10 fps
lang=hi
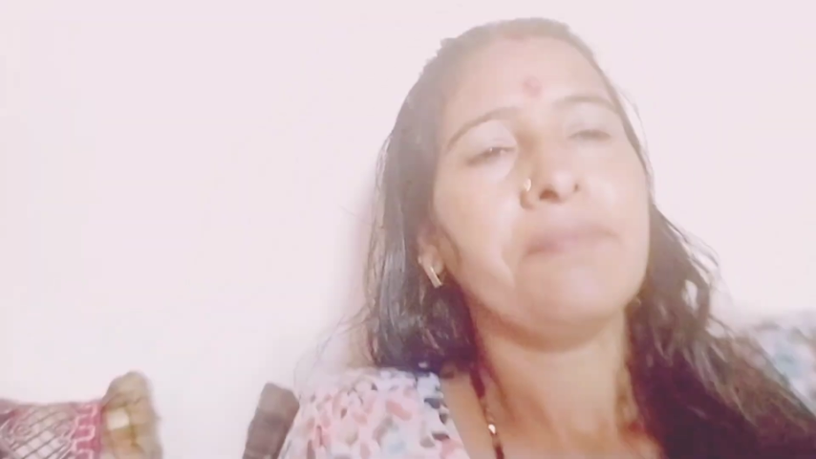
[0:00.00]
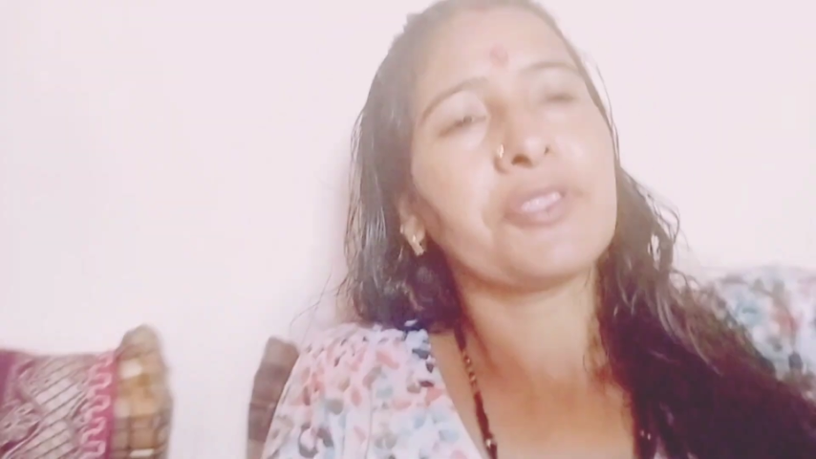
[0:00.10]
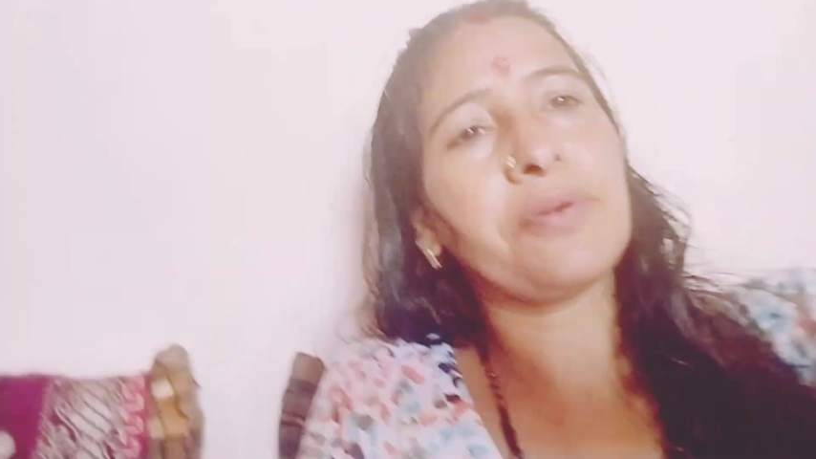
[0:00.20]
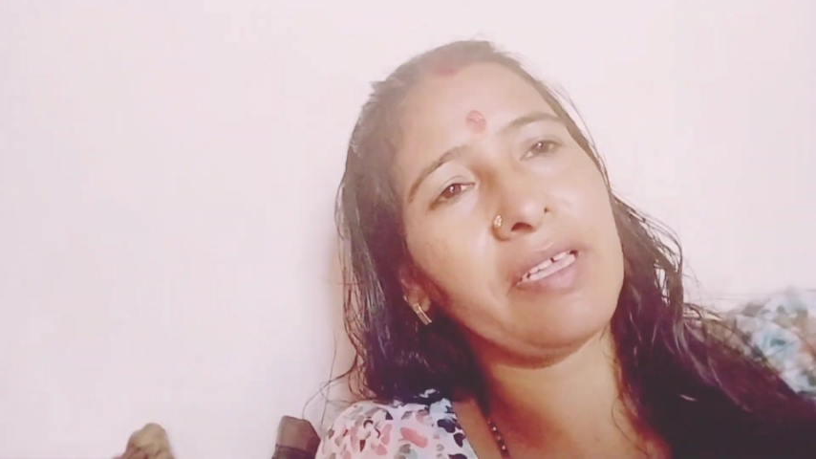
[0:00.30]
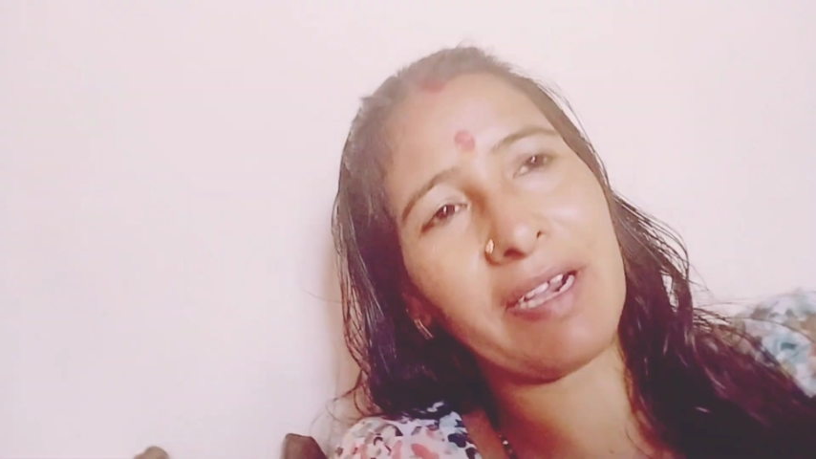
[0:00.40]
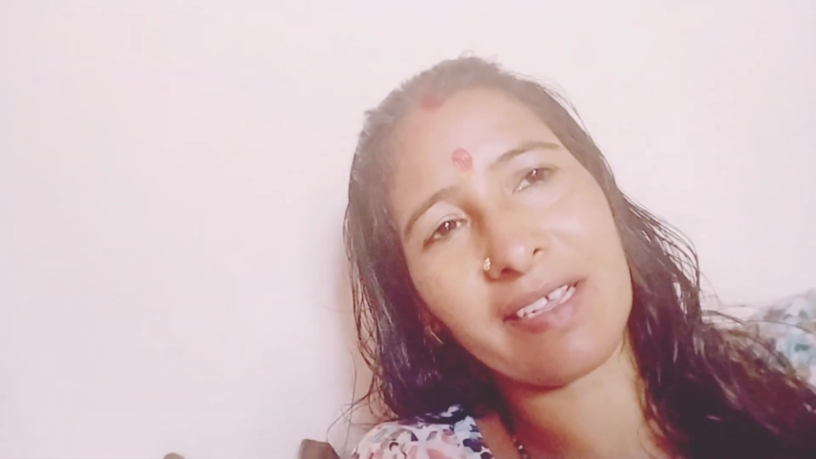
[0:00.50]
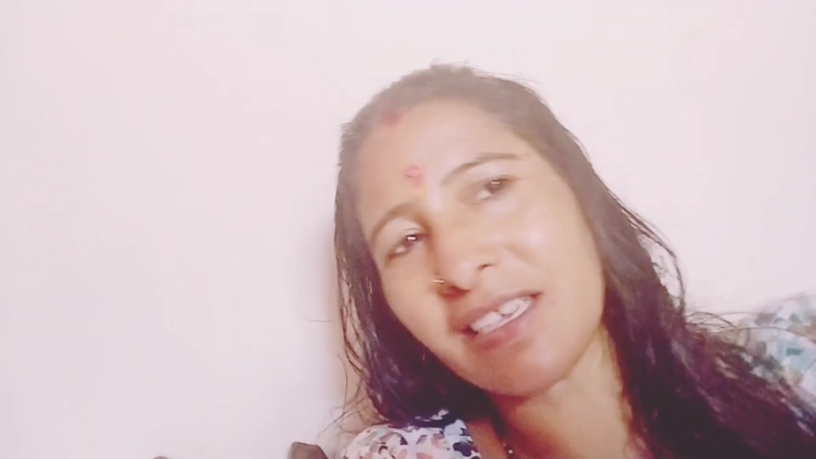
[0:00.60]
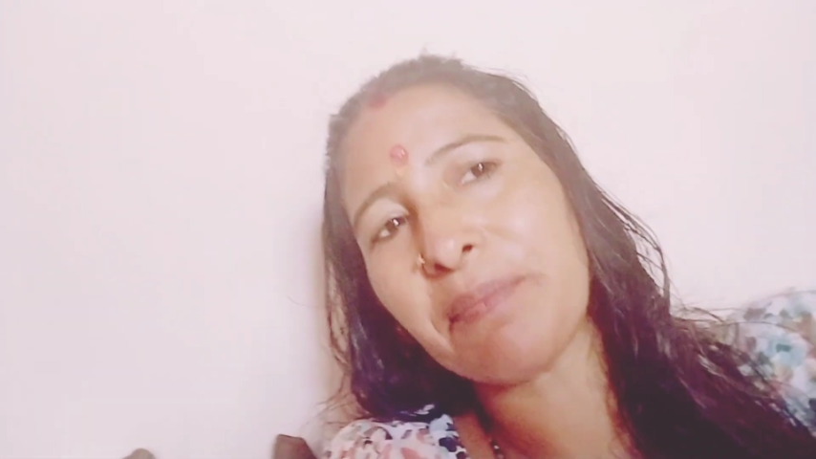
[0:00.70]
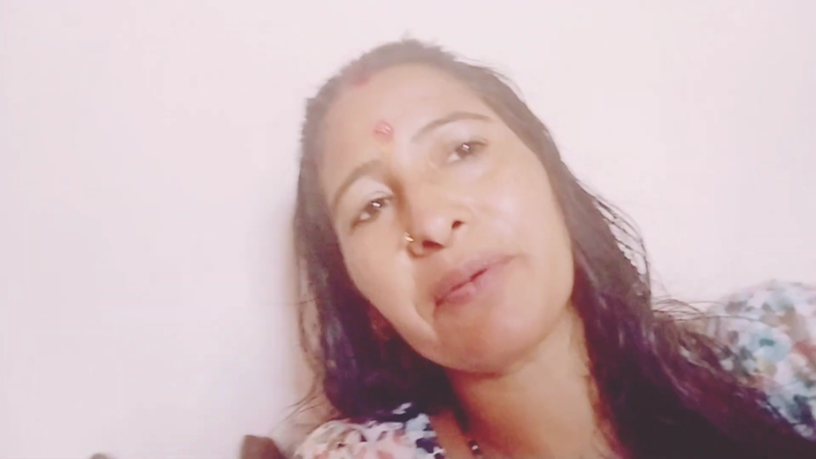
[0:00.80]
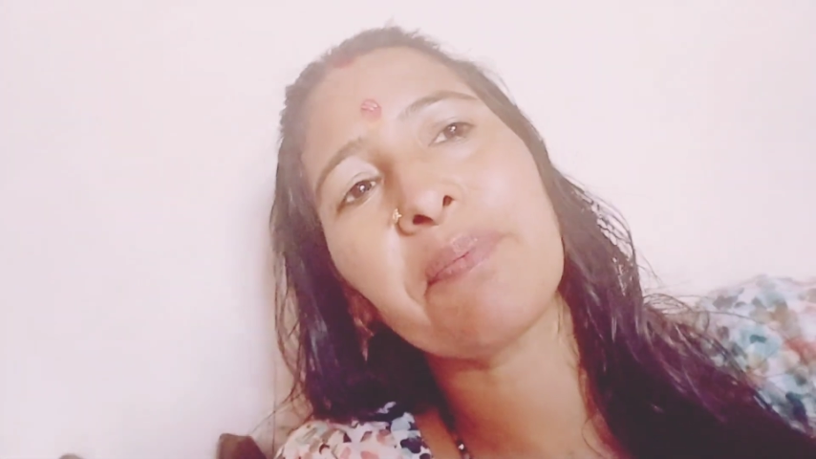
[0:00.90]
थोड़ी देर बैठ के चाय
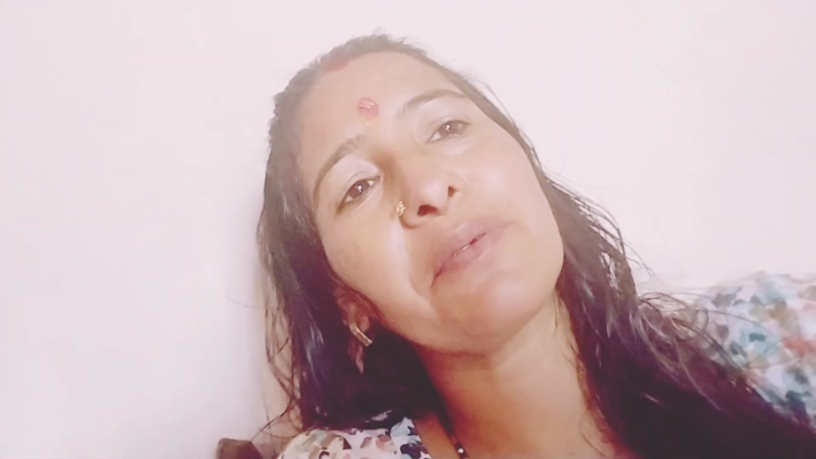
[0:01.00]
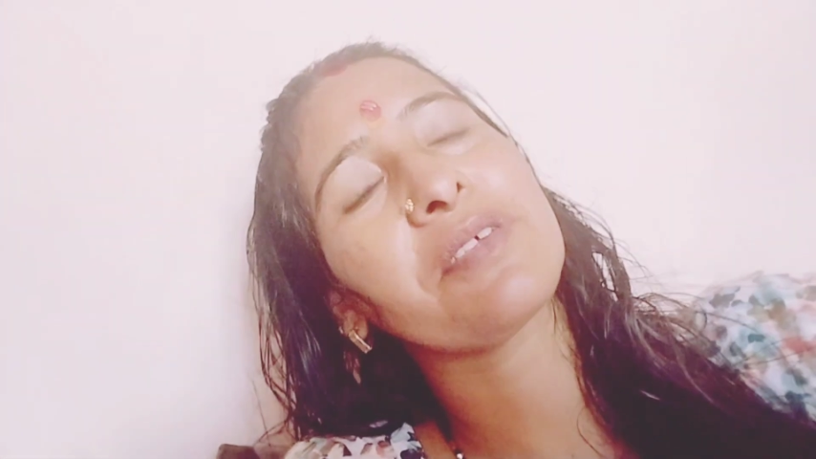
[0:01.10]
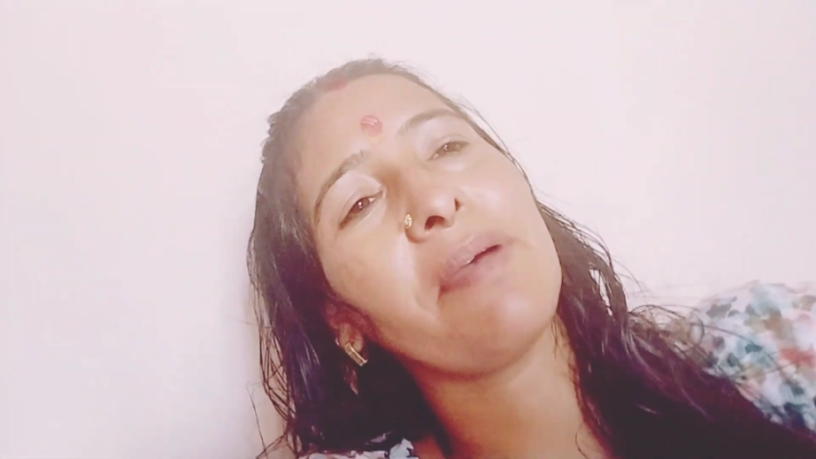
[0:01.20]
पीऊँगी फिर उसके